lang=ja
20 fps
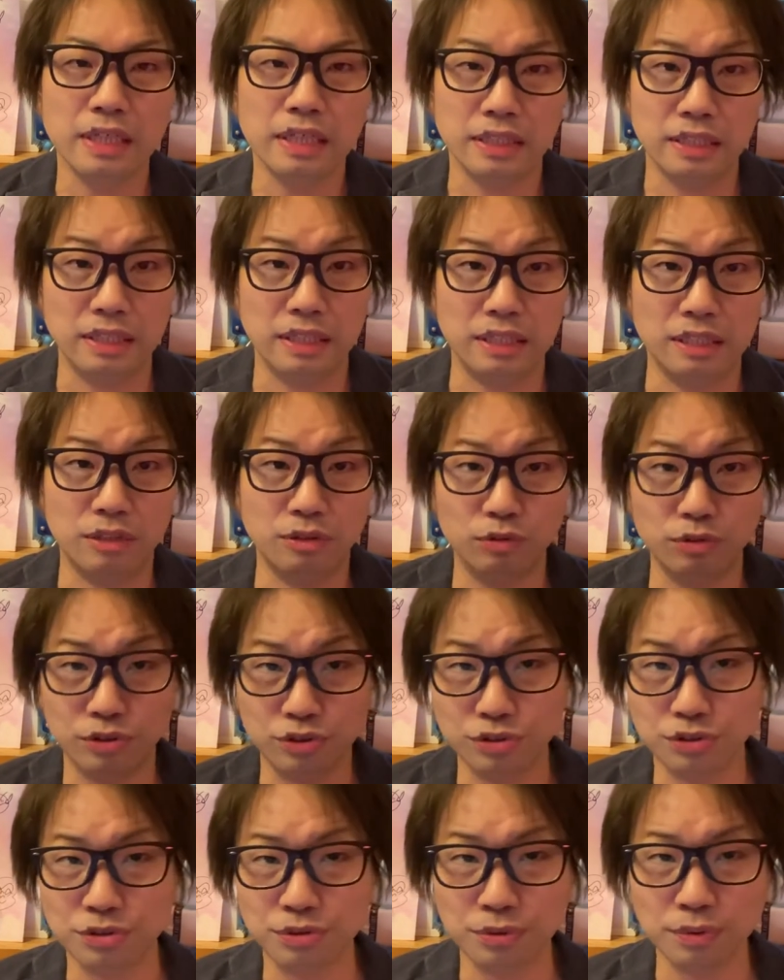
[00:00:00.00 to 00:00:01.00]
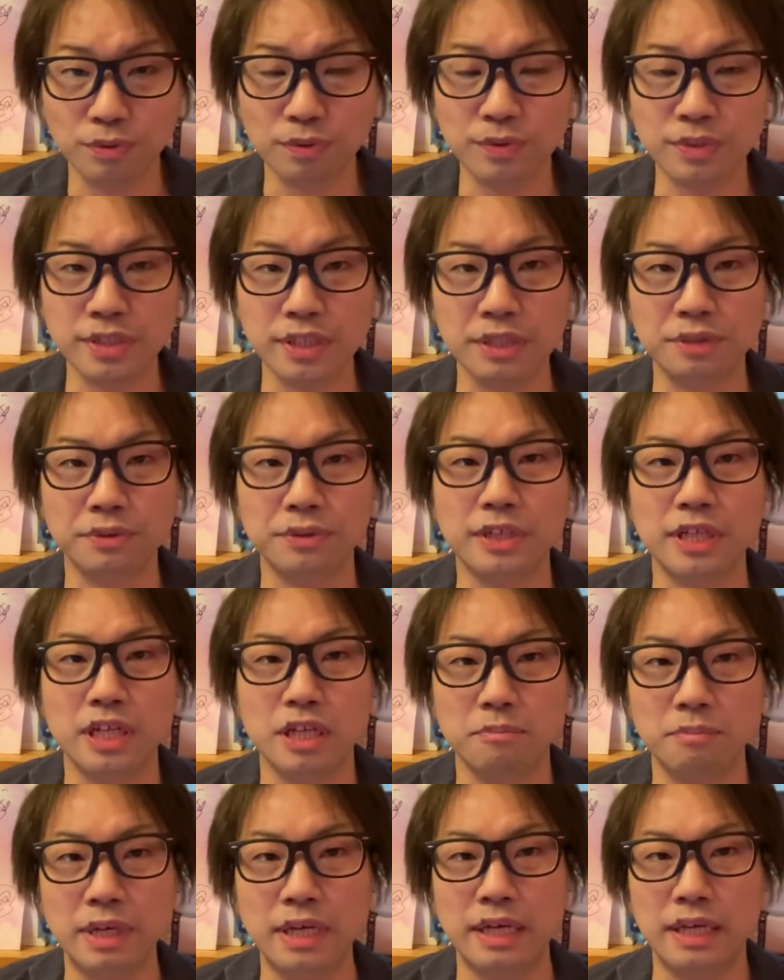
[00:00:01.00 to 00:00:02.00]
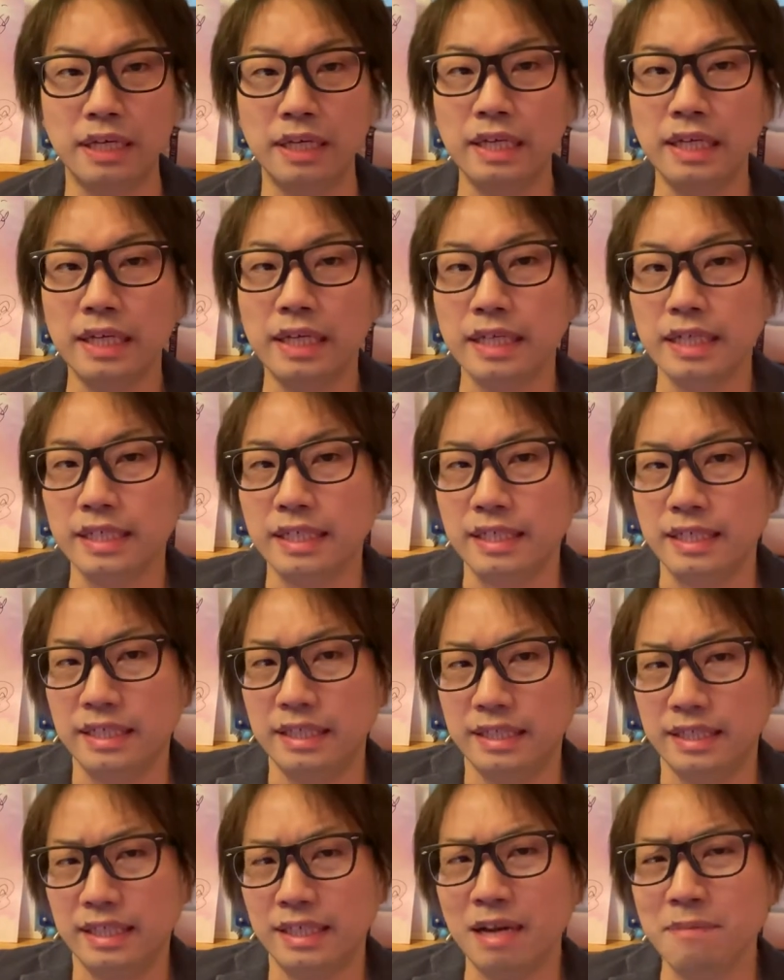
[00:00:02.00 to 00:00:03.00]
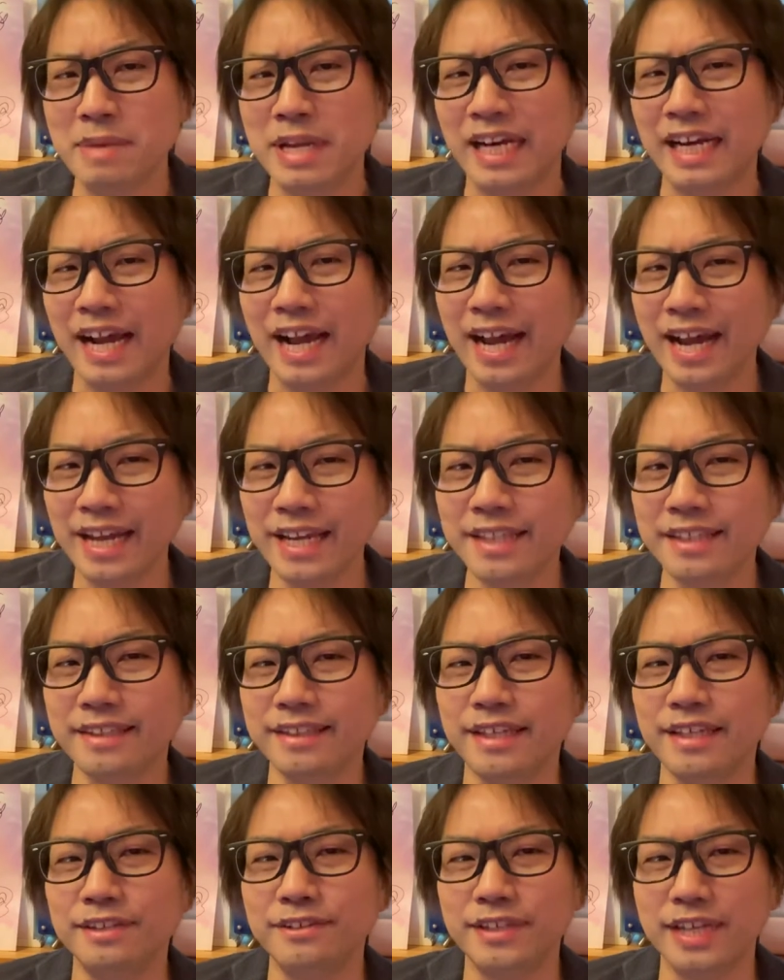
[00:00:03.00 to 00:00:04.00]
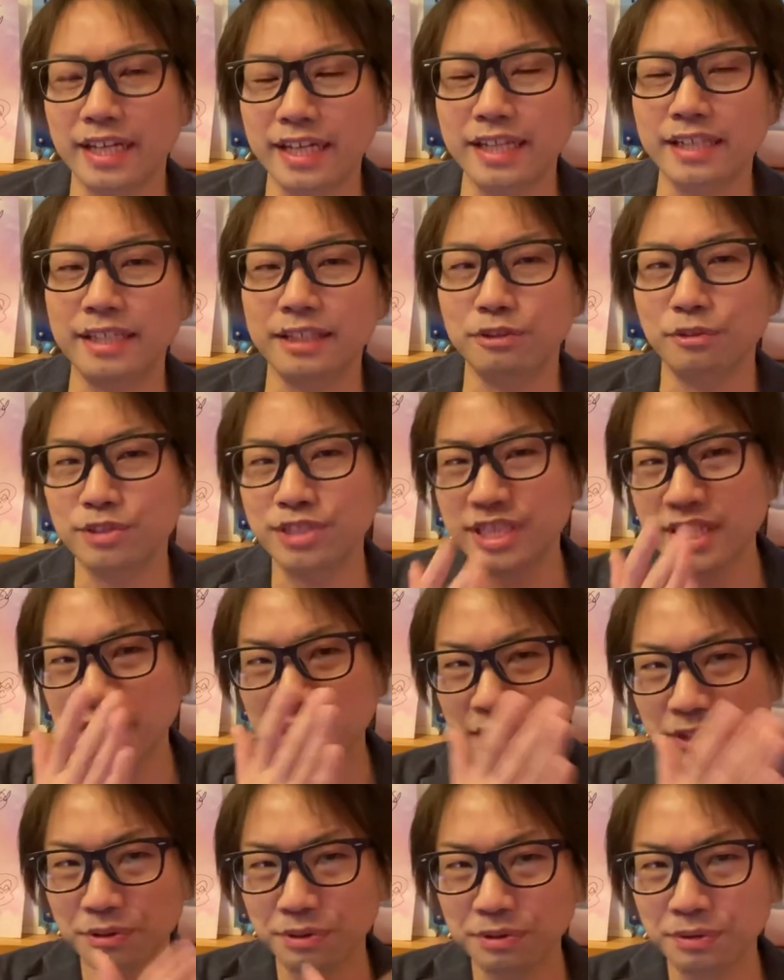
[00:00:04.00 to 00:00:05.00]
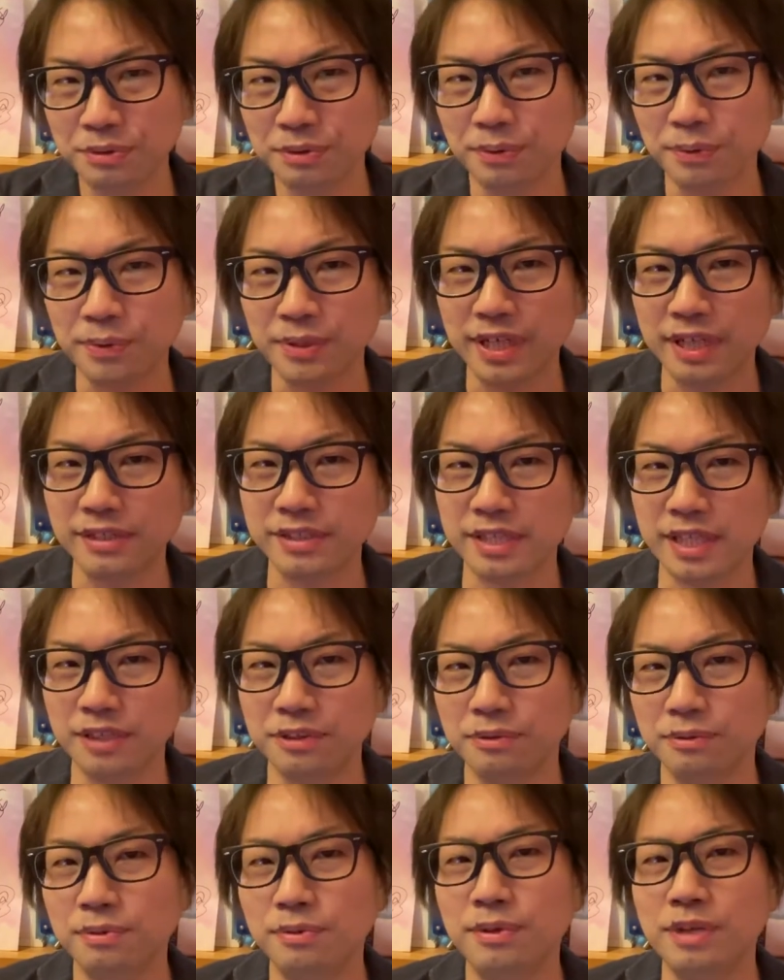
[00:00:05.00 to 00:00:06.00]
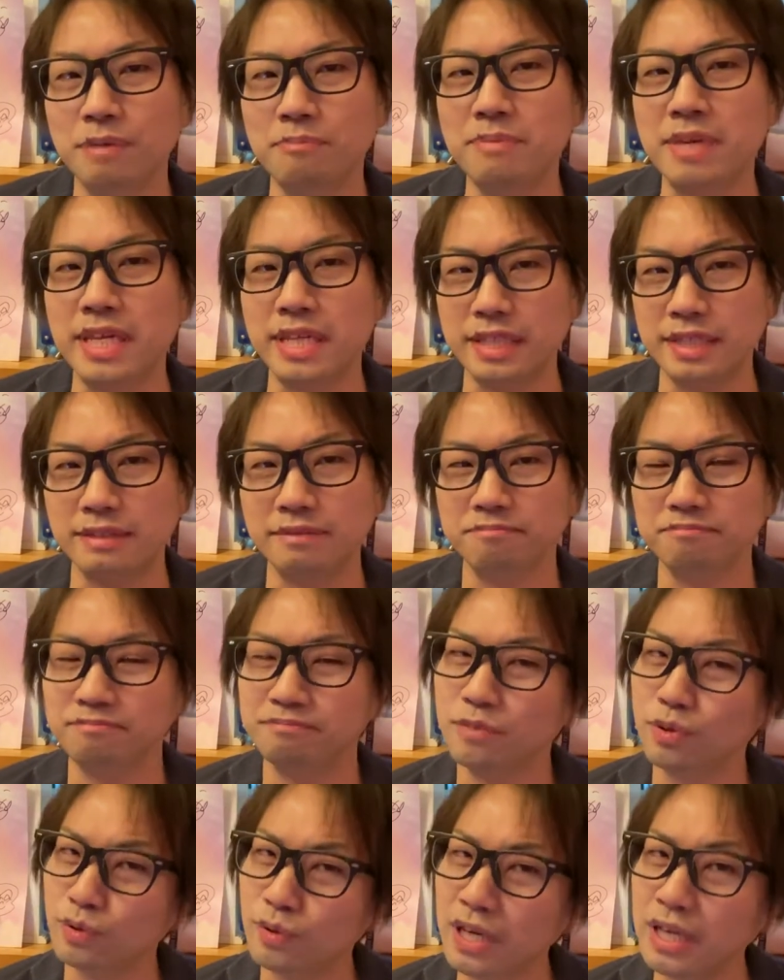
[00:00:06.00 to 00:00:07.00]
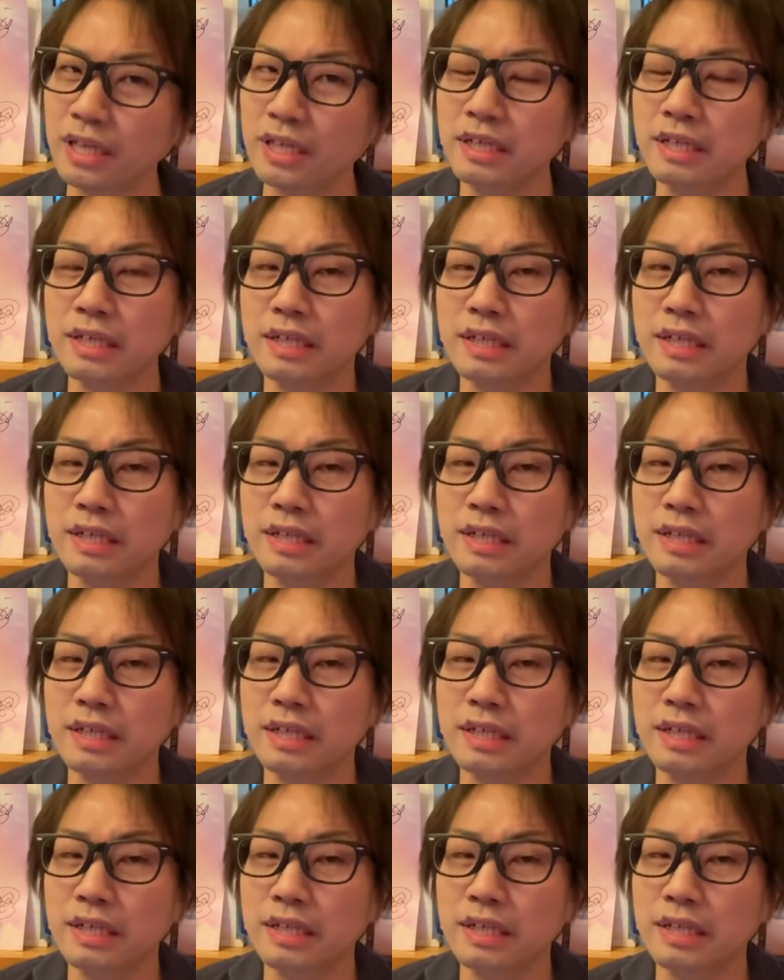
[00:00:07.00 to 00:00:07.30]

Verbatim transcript: えー、通常のコンサートであればえー、カメラが入っているだけで、どちらかというとお客さんの方がメイン。僕は